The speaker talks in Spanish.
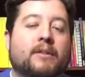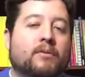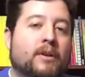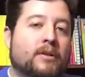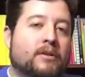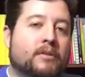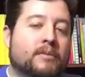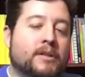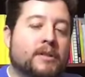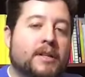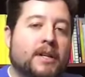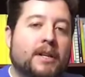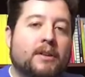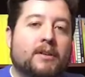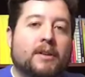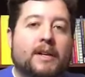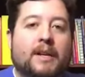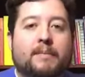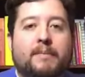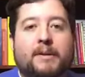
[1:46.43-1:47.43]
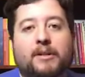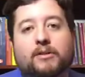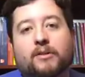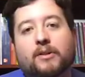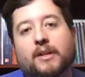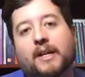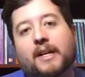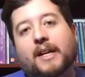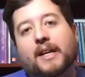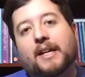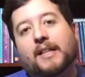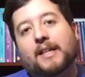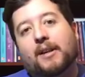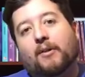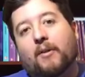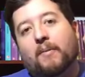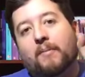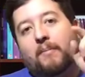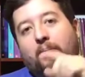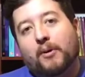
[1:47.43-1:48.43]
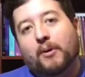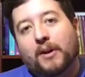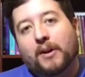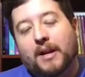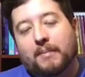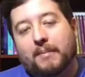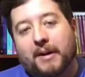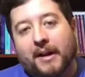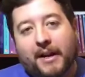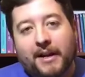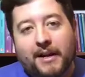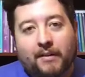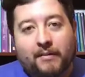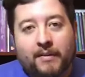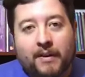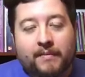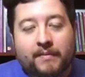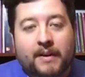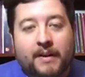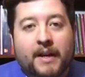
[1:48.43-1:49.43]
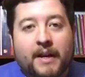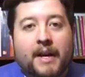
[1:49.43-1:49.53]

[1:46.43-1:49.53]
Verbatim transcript: o al domicilio de la persona que te compró en la página web.